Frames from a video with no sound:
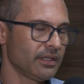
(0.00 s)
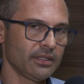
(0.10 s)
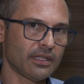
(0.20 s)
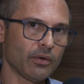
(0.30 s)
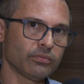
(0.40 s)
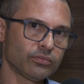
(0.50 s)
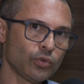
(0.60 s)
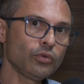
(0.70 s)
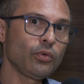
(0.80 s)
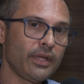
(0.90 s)
Então,
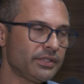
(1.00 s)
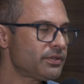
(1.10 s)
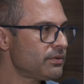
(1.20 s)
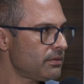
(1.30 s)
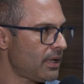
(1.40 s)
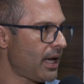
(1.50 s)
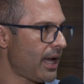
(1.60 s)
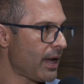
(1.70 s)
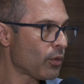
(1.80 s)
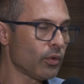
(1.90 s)
tudo isso
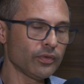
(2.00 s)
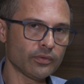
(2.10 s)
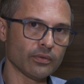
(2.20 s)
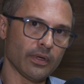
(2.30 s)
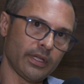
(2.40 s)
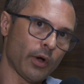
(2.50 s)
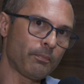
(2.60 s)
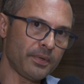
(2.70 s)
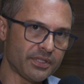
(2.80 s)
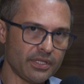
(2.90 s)
é custo. E eu
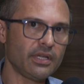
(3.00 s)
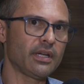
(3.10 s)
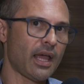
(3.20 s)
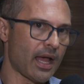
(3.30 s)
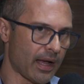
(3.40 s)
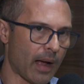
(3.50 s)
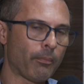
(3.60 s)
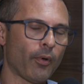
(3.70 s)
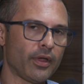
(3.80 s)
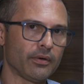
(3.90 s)
pedi né,
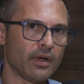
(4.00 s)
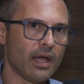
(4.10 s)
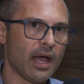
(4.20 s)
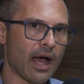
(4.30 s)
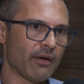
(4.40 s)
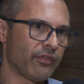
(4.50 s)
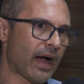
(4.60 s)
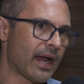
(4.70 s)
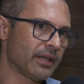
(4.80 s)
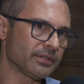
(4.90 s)
apoio a
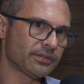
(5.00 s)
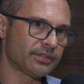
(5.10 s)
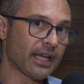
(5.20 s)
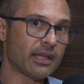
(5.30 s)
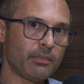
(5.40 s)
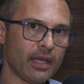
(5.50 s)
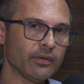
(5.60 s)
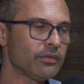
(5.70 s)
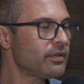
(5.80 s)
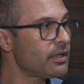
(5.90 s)
vários
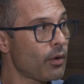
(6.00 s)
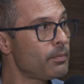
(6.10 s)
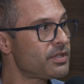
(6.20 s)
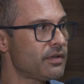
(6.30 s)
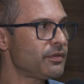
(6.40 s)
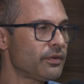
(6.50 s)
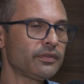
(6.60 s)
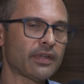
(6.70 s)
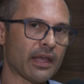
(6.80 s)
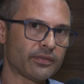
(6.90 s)
segmentos e não obtive
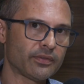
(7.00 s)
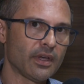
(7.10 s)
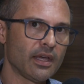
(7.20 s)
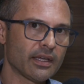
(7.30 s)
sucesso.